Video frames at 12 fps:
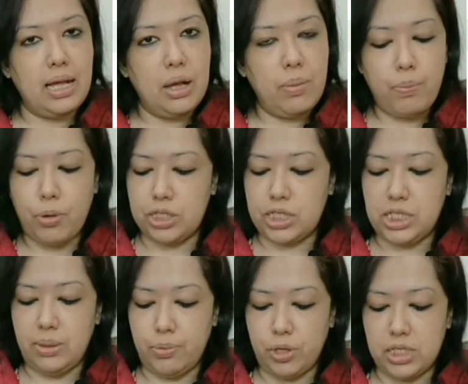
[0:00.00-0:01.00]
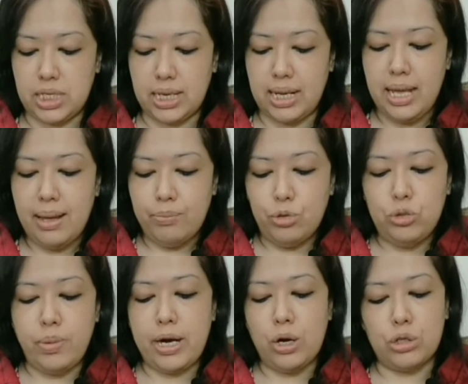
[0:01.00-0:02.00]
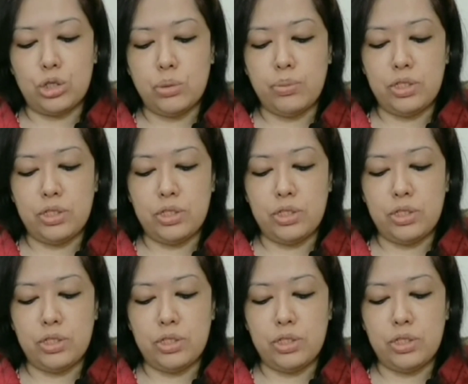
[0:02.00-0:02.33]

পঁচাশি পয়সা বুধবার অর্থমন্ত্রী